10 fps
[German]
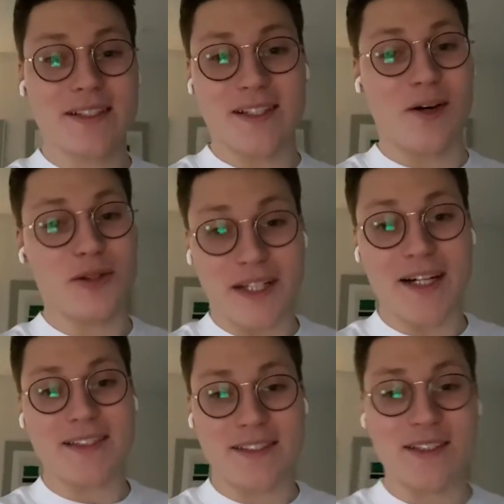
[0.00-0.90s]
auch
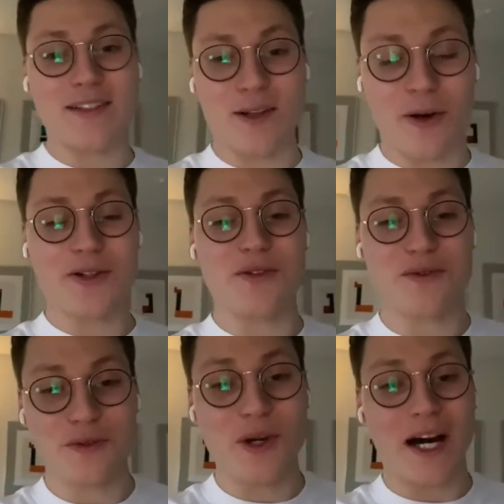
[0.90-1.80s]
da sind Leute
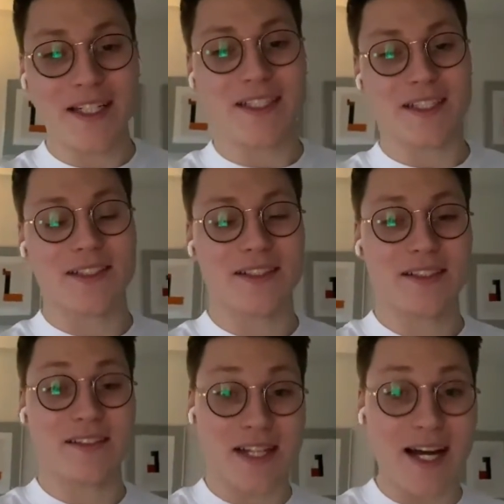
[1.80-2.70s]
für andere
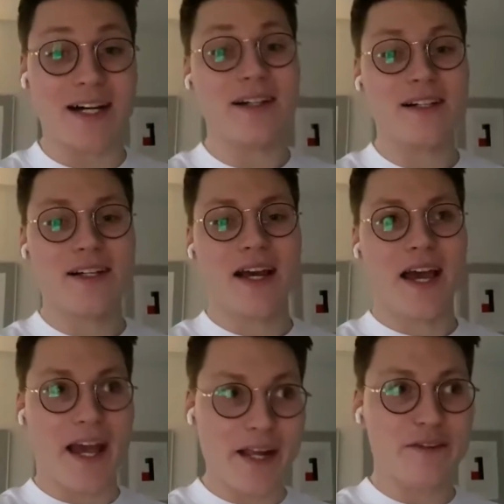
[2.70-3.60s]
da,
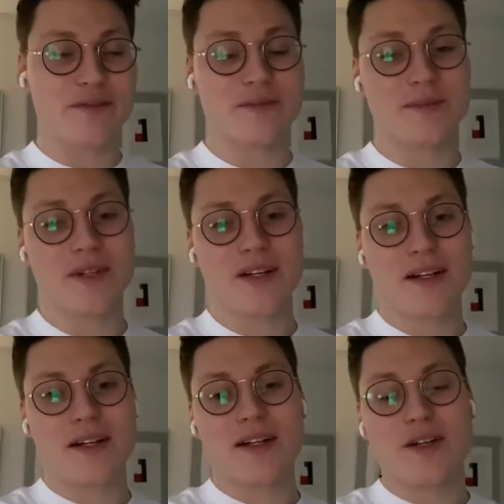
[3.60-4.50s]
helfen,
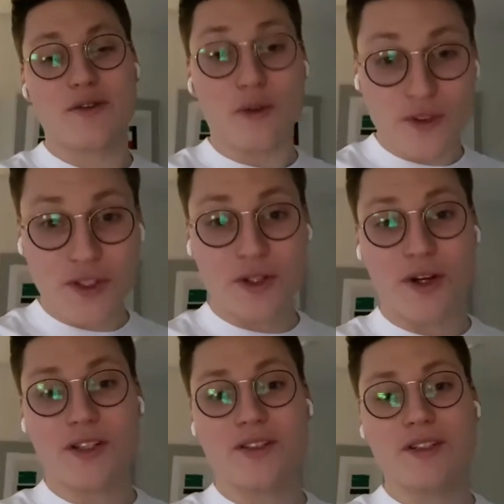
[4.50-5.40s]
wo sie
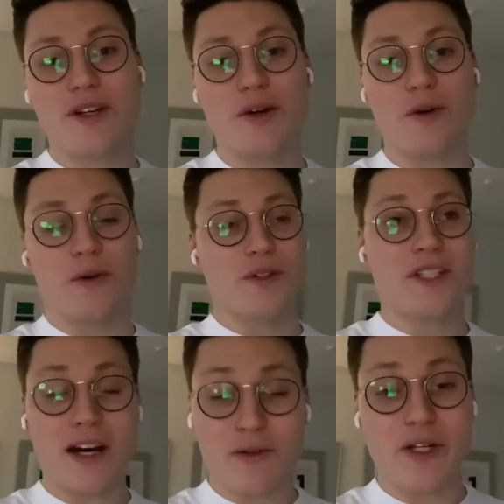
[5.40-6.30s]
können und
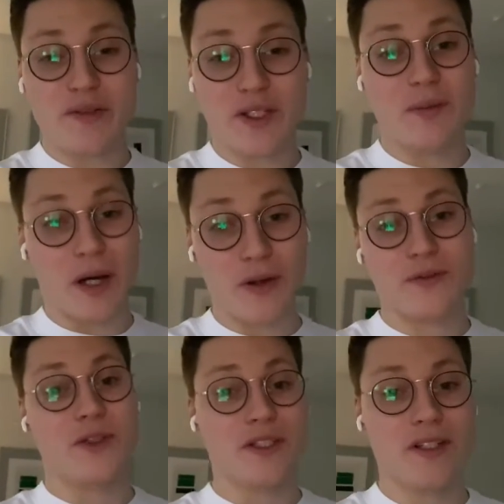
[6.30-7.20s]
da, wo Hilfe gebraucht
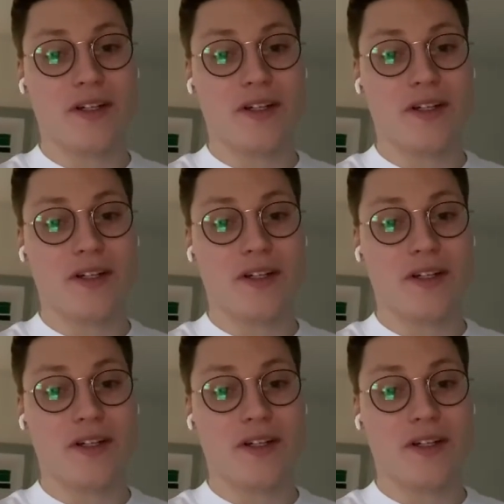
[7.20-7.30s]
wird.